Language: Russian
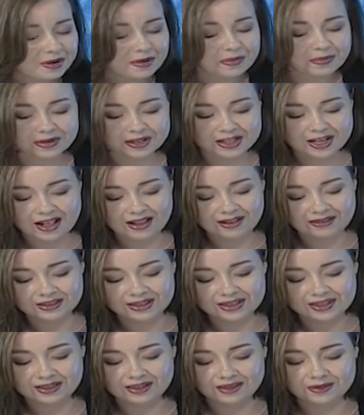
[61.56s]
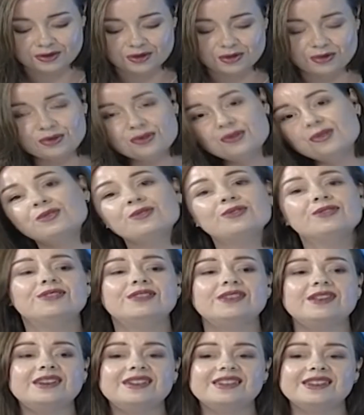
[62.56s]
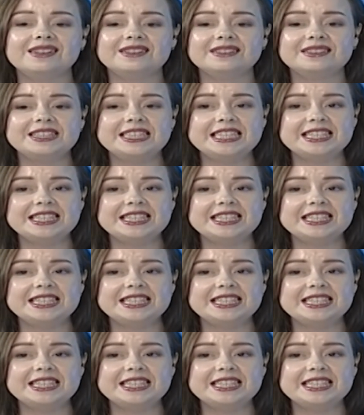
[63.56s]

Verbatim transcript: пожаловать к нам в студию. А, спасибо.